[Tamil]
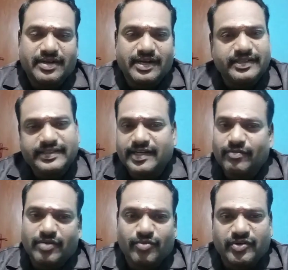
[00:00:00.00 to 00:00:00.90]
அகத்தியர
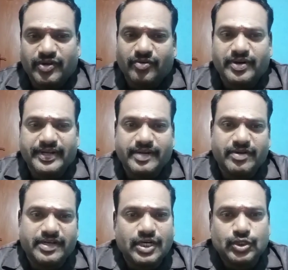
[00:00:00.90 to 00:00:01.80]
மாமுனிவருக்கும் இன்றைக்கி
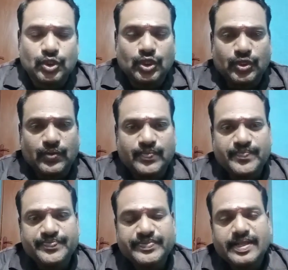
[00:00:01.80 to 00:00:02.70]
நம்ம நன்றி சொல்லணும்
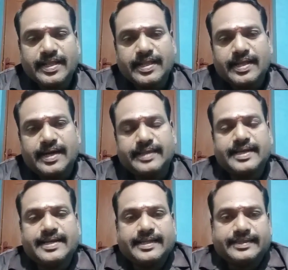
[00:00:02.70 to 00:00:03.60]
அதே
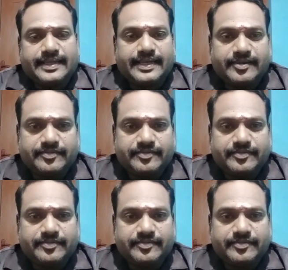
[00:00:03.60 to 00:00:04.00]
நேரத்தில்